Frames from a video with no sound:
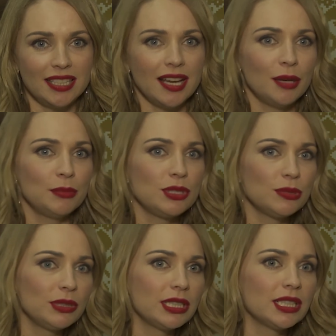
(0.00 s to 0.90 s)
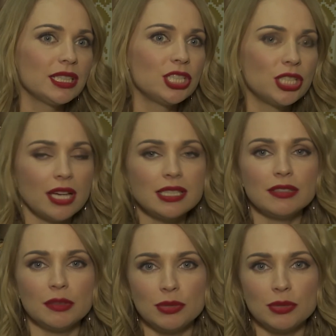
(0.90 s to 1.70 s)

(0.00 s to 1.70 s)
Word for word: Я безумно счастлива,